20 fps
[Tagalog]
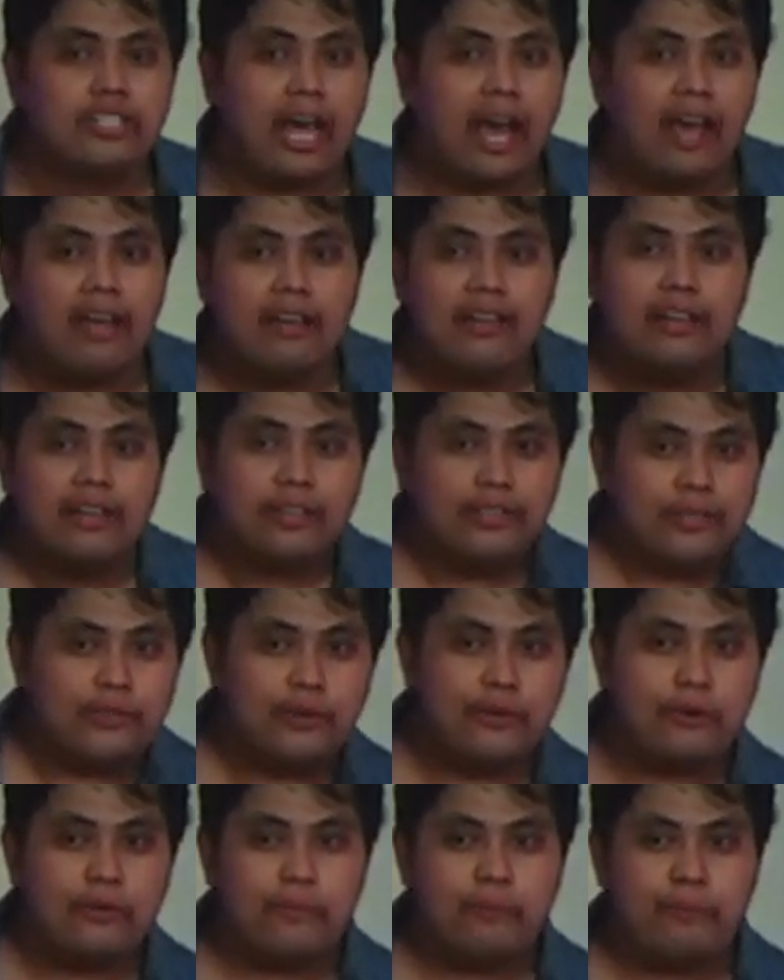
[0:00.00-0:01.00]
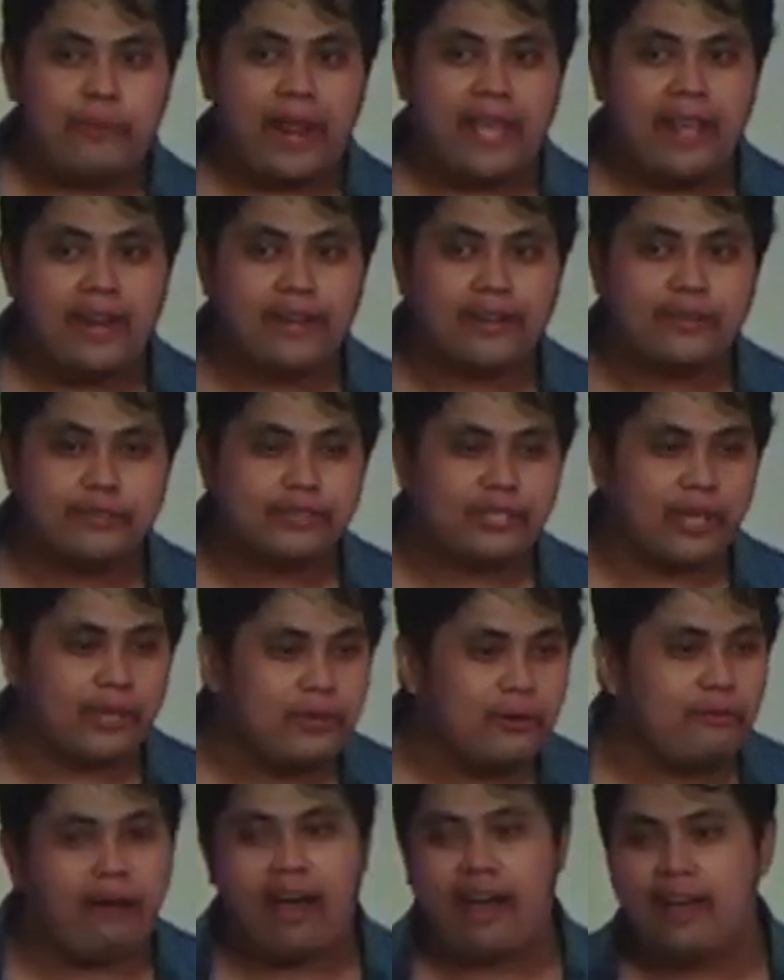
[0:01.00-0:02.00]
ah, yung prayer ko sa
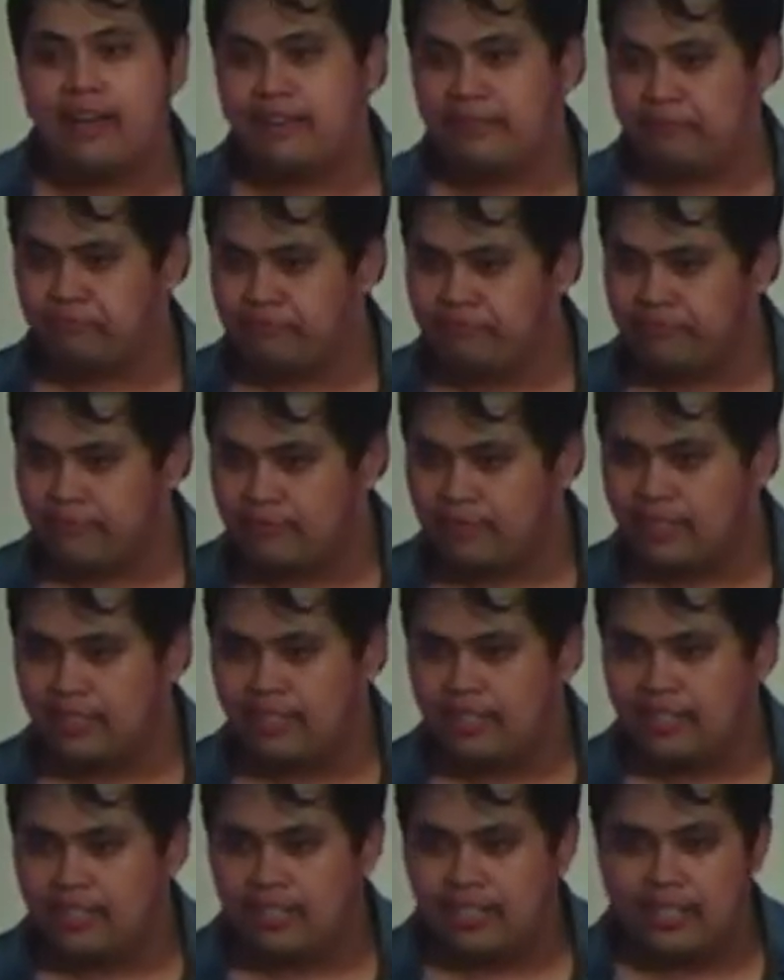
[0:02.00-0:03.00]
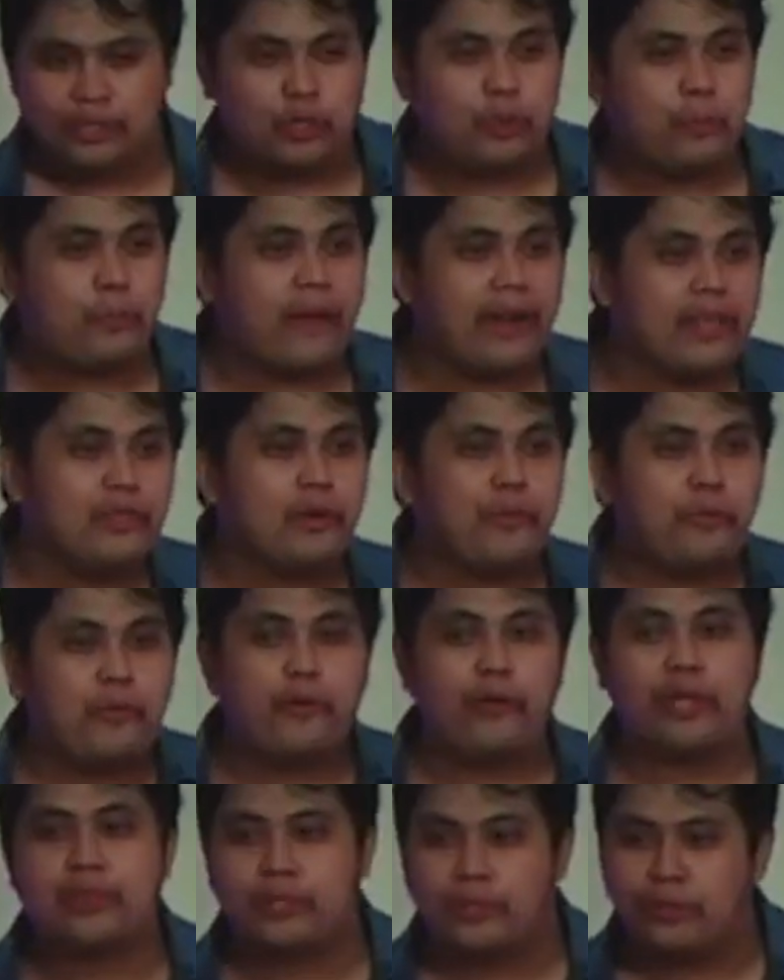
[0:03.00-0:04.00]
iyo ah, Tuparin niyo po
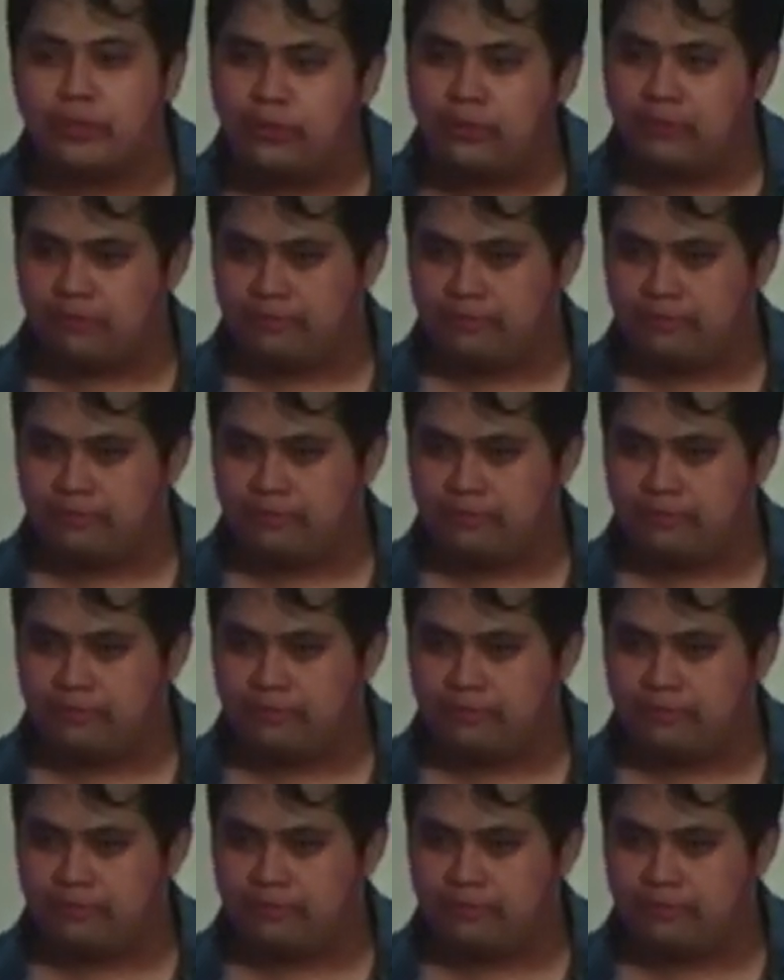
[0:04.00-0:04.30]
ito.